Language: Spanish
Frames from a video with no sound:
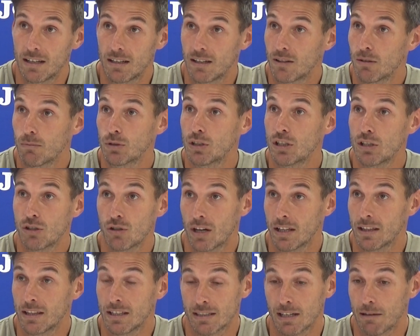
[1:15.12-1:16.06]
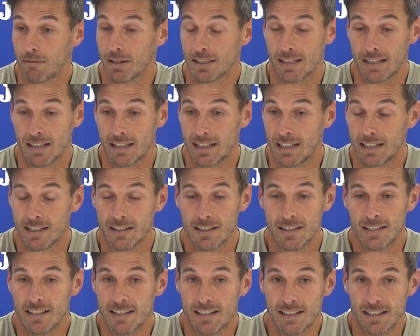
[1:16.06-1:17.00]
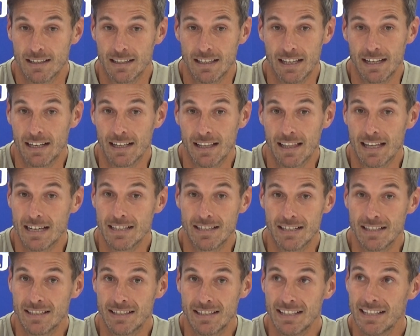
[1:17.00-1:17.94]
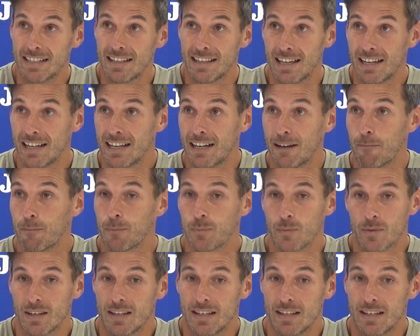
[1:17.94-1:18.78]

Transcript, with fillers: como te he dicho antes, a base de, de insistir y de,